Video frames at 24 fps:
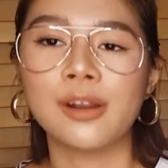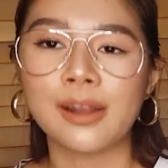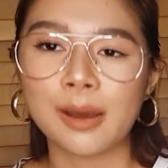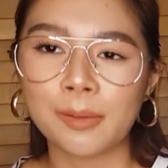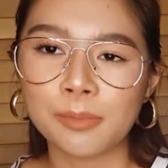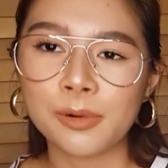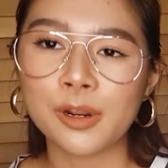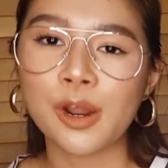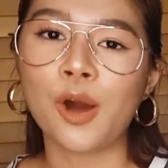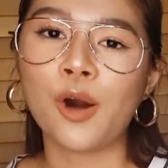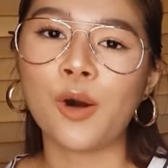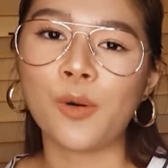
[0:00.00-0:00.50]
รับ
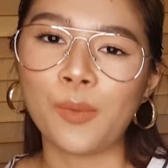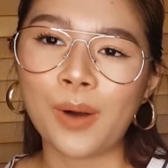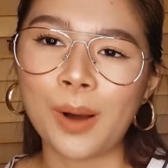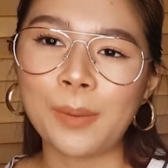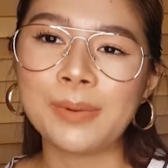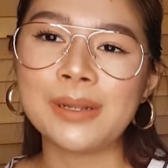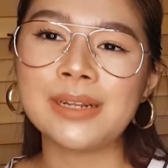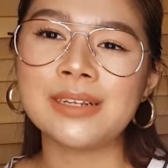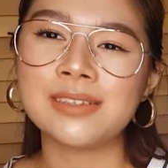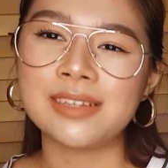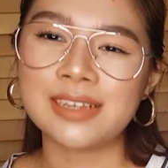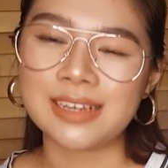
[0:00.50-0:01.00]
รองว่า
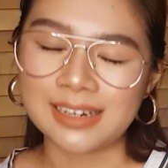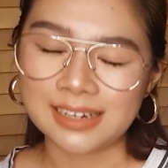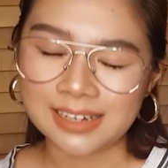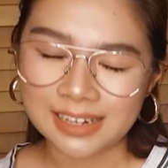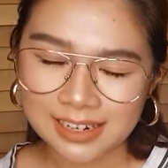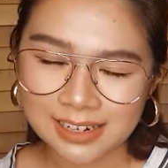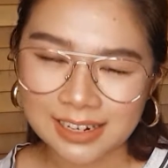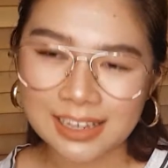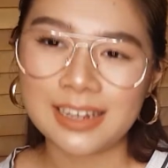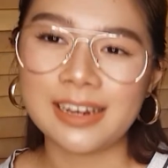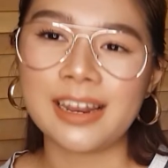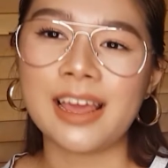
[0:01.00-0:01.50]
เป็นสิ่งที่
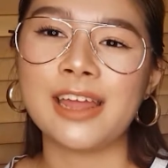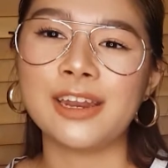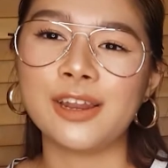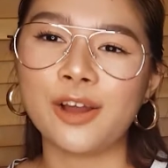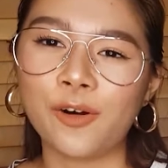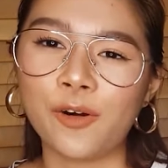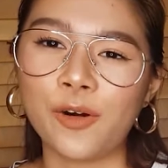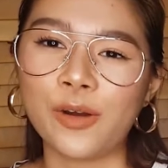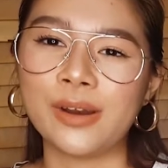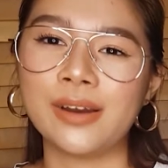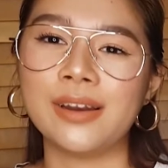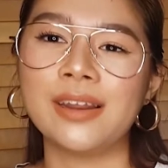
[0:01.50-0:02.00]
ดีแน่น
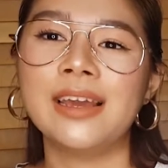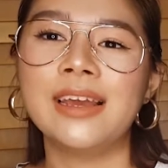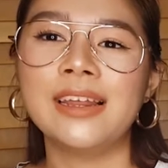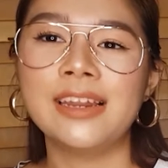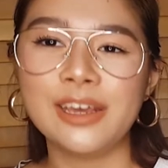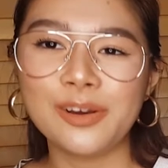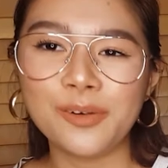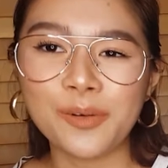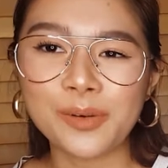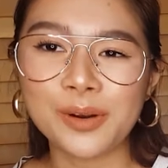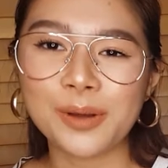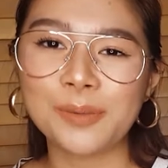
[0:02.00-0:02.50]
อน
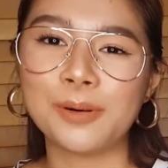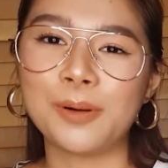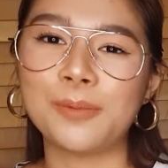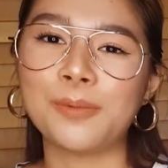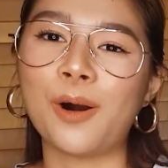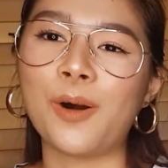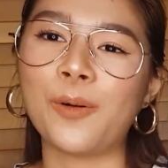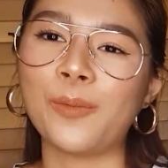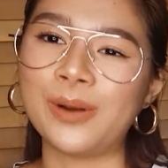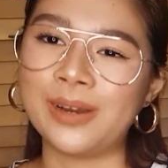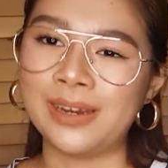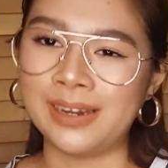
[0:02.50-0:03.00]
ที่อุกนำมาบ
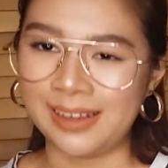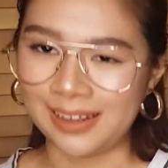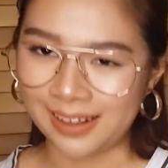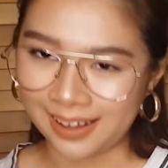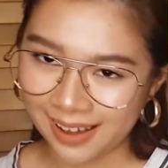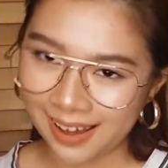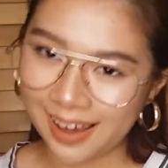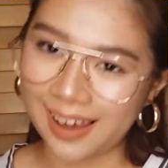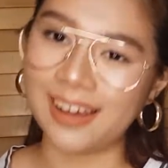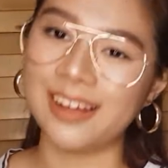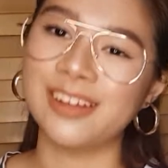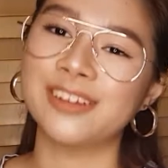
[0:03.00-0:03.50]
อกวันนี้
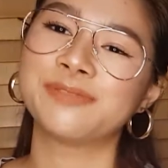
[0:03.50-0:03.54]
ค่ะ